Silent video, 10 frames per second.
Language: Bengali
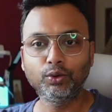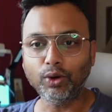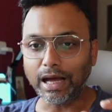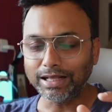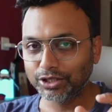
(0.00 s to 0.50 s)

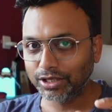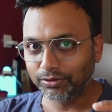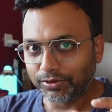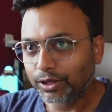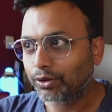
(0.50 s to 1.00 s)
তো
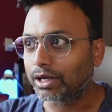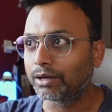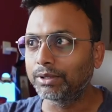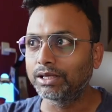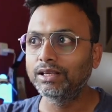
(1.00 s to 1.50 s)
আজকের ভিডিওটা
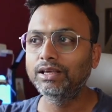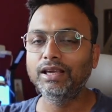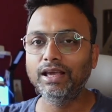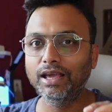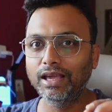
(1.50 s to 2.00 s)
আমি
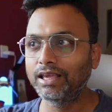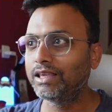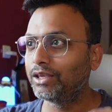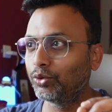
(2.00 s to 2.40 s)
এই